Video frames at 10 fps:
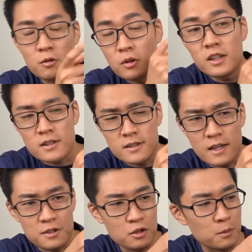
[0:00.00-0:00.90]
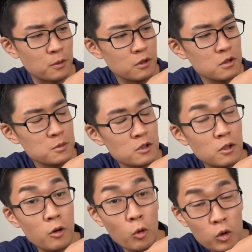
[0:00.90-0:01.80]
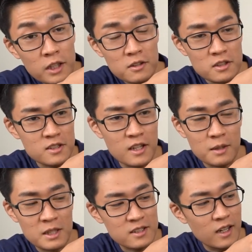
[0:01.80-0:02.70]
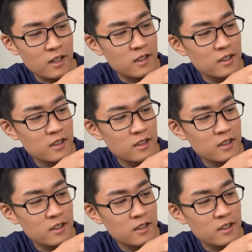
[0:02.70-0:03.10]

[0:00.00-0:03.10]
ここでですねちょっとボリュームを大きくしていきますか